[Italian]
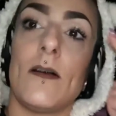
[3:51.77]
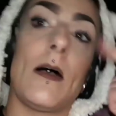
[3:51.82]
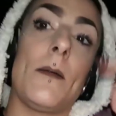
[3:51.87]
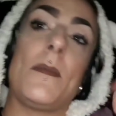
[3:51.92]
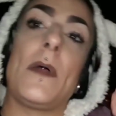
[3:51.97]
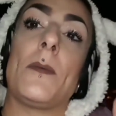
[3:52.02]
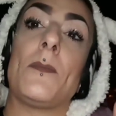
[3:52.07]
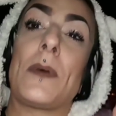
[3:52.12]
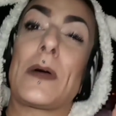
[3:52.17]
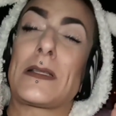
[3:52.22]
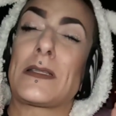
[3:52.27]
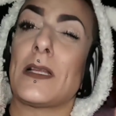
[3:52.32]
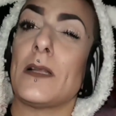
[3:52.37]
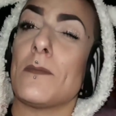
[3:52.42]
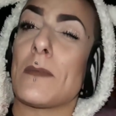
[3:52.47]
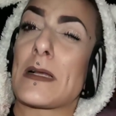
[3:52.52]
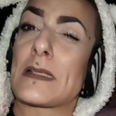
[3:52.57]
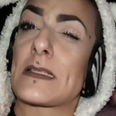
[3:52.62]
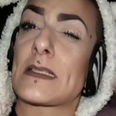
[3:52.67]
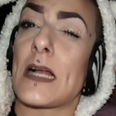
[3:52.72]
vabbè a parte il
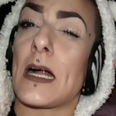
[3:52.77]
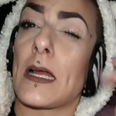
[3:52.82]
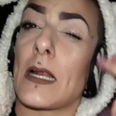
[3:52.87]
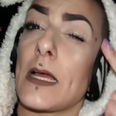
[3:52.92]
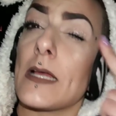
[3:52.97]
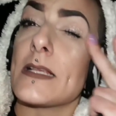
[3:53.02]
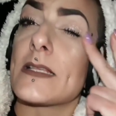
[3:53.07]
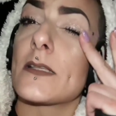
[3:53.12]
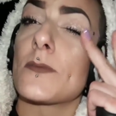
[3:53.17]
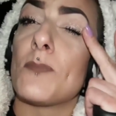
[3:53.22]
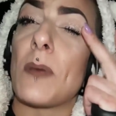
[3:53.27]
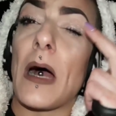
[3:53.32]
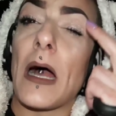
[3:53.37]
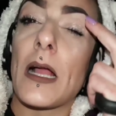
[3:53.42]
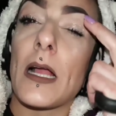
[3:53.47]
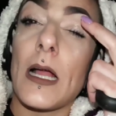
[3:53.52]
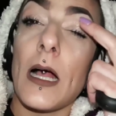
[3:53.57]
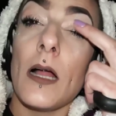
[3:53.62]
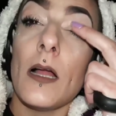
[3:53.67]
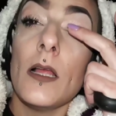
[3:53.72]
mascara che
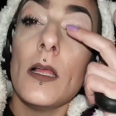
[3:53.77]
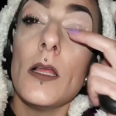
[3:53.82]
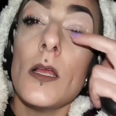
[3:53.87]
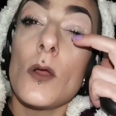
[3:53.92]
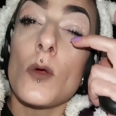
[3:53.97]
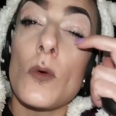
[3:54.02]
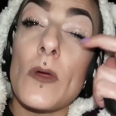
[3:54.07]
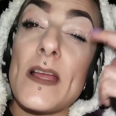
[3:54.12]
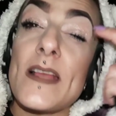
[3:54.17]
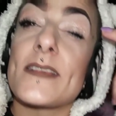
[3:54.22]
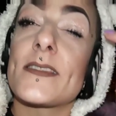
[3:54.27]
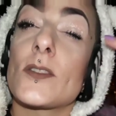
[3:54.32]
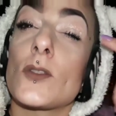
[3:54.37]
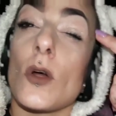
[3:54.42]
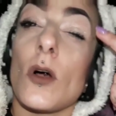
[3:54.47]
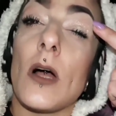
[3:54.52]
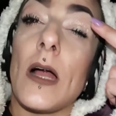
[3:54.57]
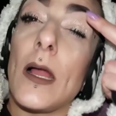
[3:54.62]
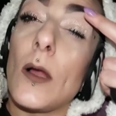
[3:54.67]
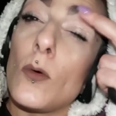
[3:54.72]
spacca
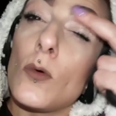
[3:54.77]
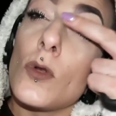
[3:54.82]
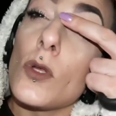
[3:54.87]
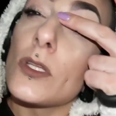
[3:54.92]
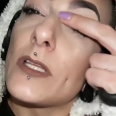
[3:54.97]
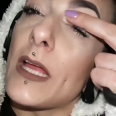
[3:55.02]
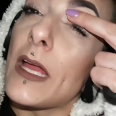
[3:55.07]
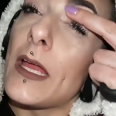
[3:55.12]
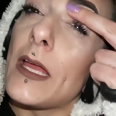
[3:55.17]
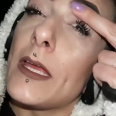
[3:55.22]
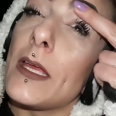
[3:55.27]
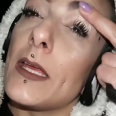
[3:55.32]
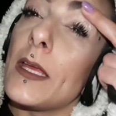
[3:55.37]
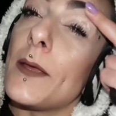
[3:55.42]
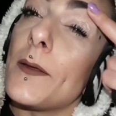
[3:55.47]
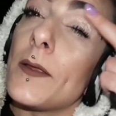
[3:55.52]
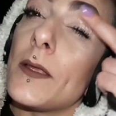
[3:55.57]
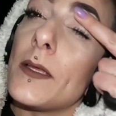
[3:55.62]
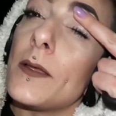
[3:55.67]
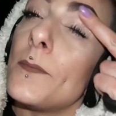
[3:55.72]
questo è uno
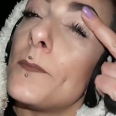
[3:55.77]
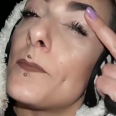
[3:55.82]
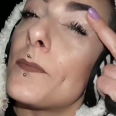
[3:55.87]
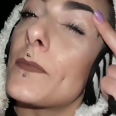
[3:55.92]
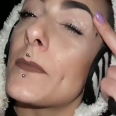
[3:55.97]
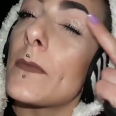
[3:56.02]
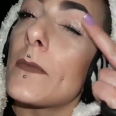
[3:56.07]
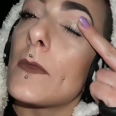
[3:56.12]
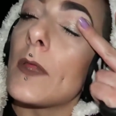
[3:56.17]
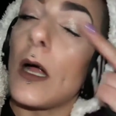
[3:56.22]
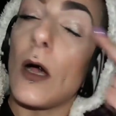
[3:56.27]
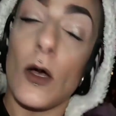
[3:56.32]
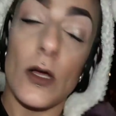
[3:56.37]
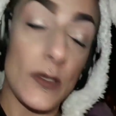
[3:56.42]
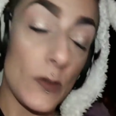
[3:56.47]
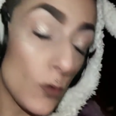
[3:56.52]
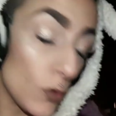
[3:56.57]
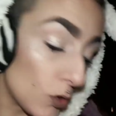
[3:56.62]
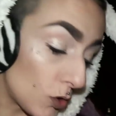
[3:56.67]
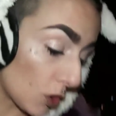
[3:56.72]
dei
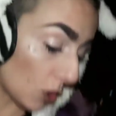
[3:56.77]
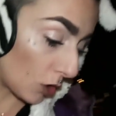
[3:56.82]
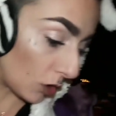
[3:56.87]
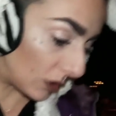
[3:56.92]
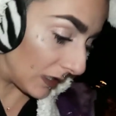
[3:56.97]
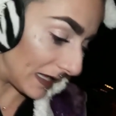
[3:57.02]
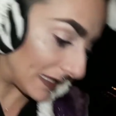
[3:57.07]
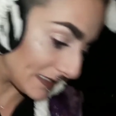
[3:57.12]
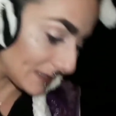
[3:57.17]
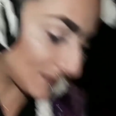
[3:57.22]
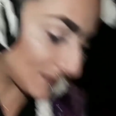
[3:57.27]
Ugo la